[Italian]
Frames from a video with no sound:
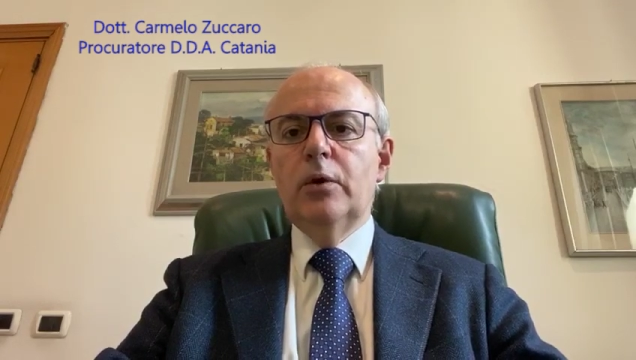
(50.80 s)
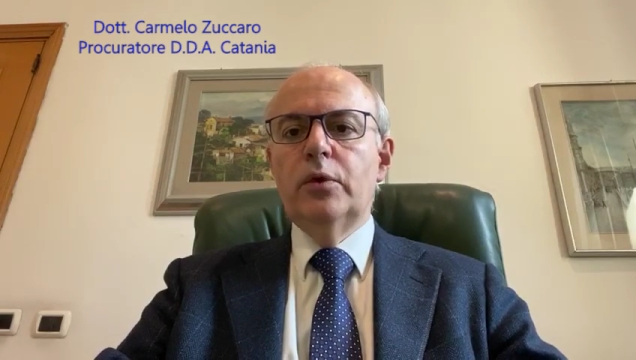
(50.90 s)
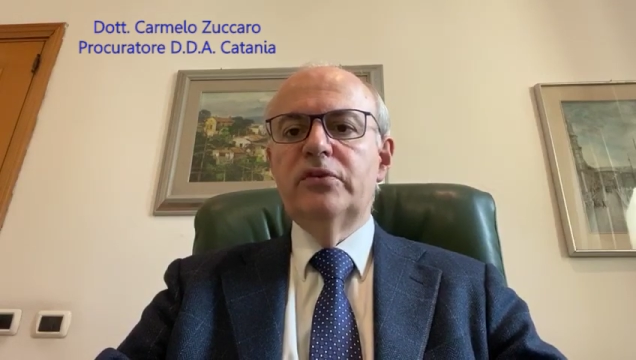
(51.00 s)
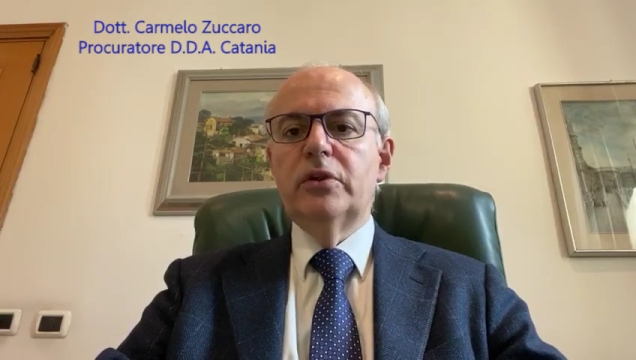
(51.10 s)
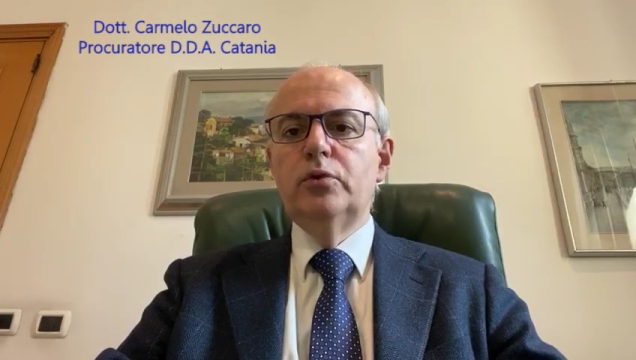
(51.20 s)

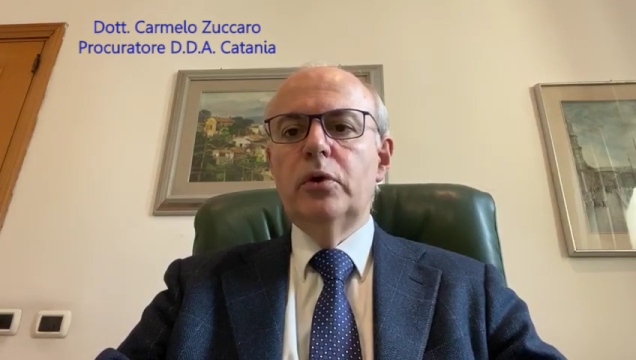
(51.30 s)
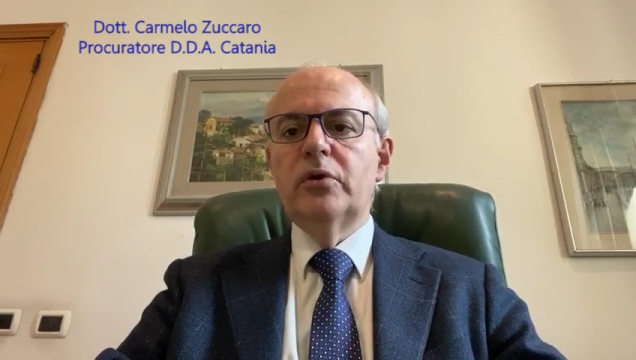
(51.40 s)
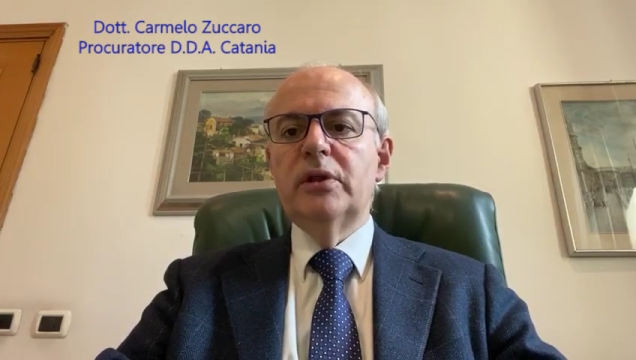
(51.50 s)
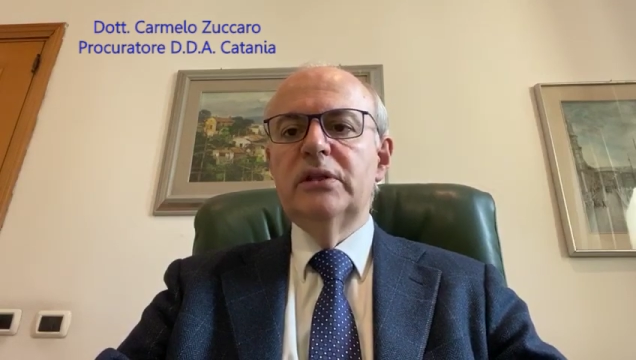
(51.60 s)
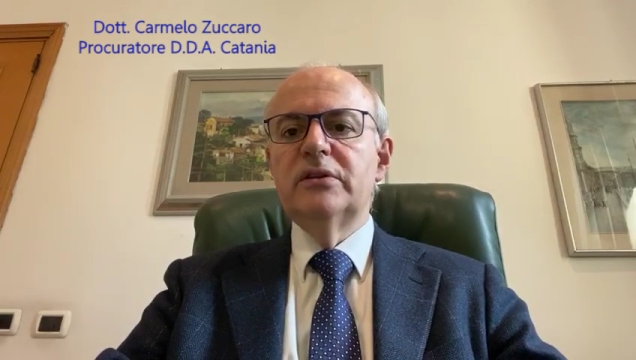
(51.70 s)
Queste due
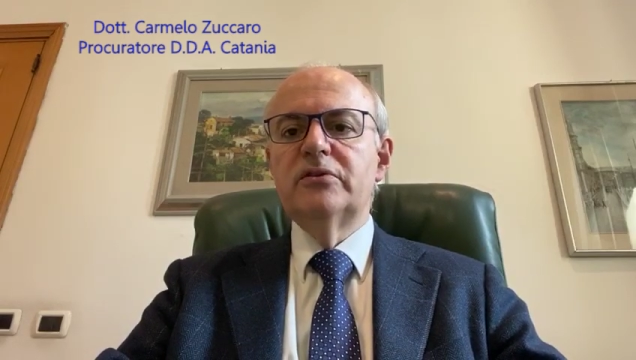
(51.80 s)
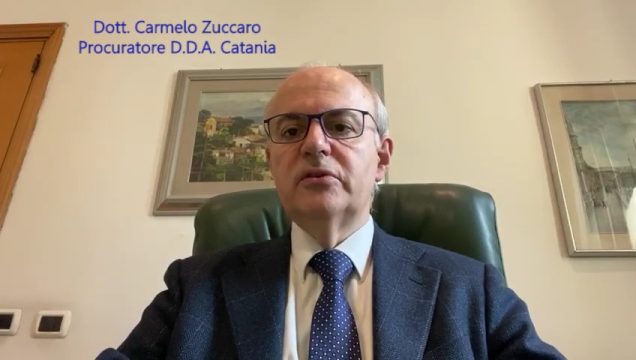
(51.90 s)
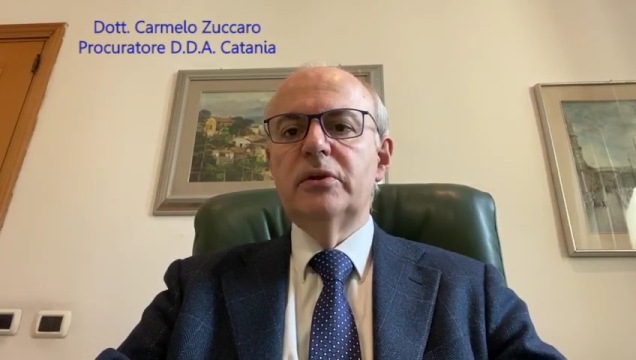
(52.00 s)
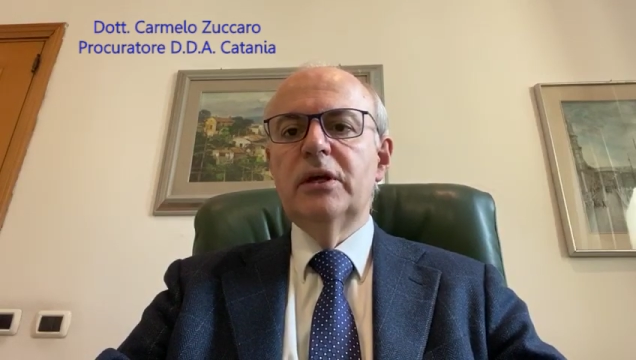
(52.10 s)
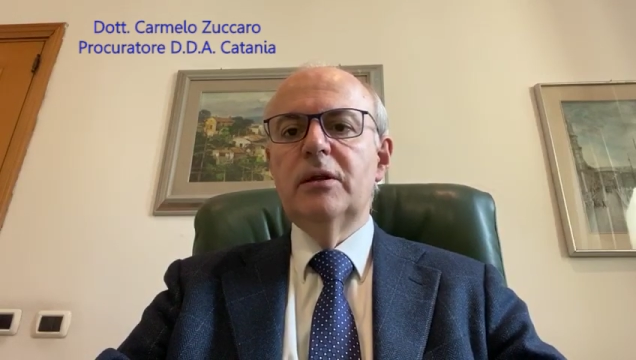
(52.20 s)

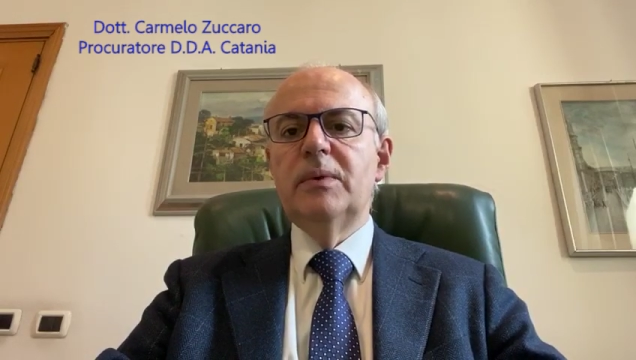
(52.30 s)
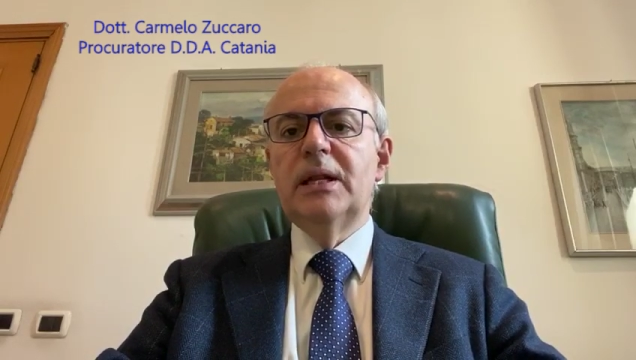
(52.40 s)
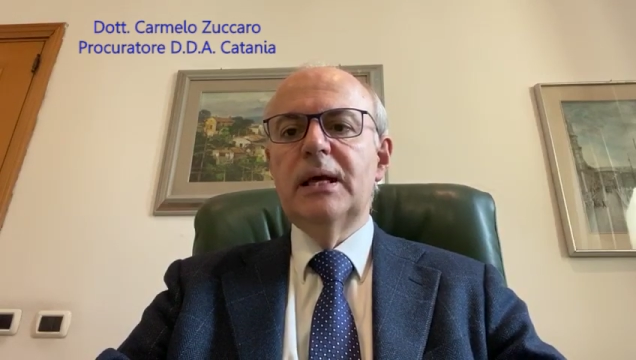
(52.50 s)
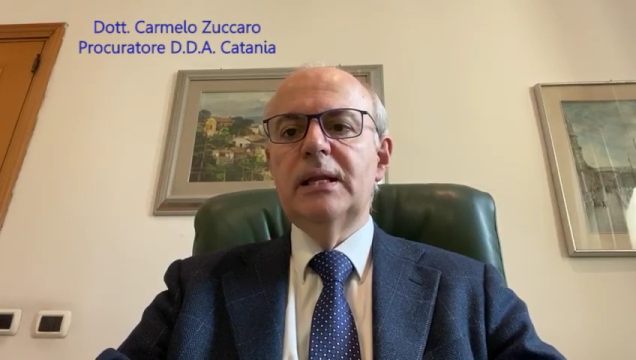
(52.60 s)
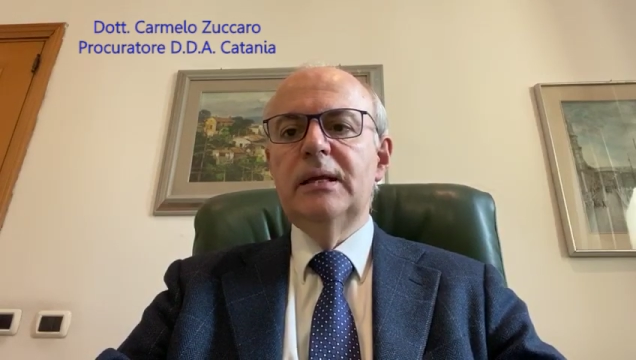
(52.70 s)
organizzazioni
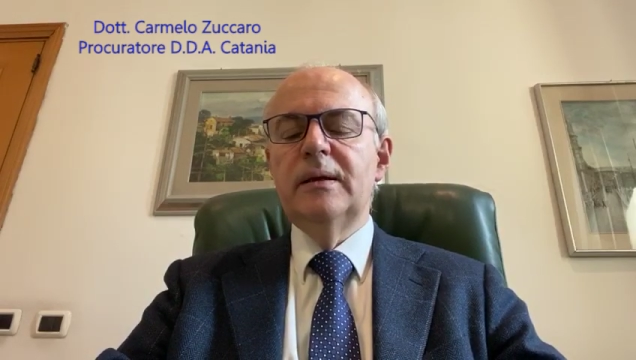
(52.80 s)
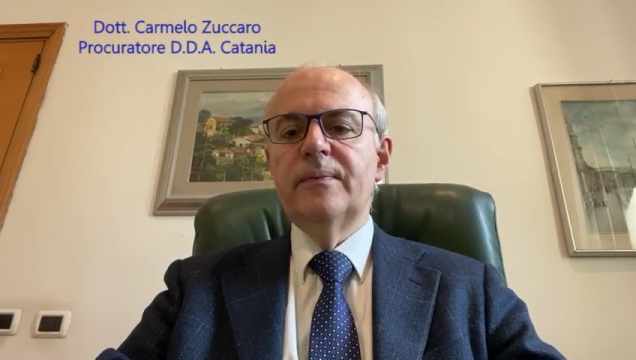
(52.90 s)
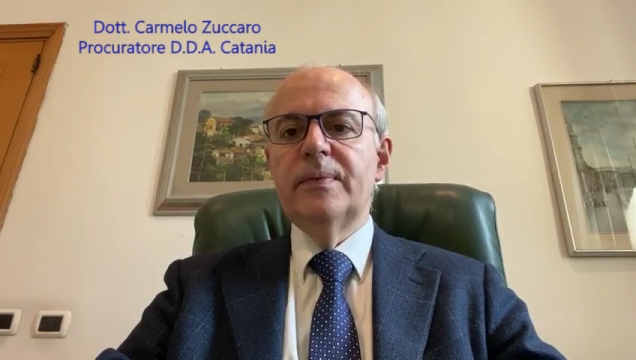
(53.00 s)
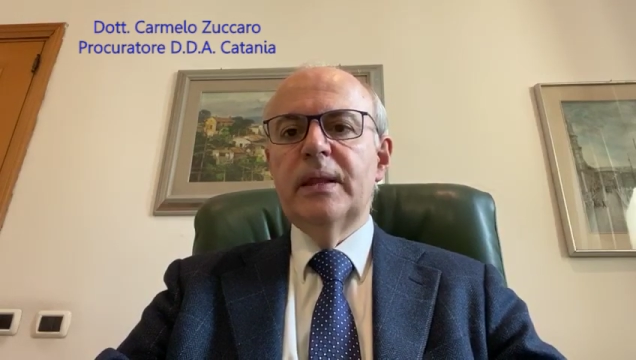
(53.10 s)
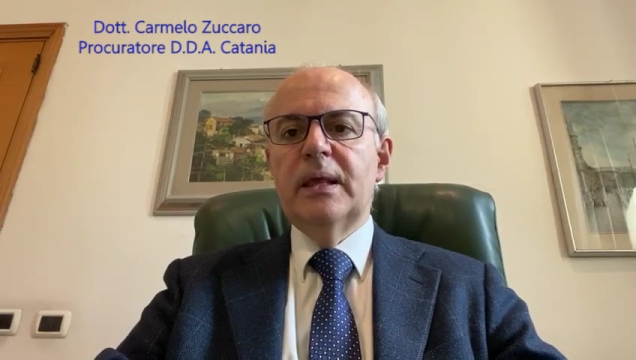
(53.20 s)
criminali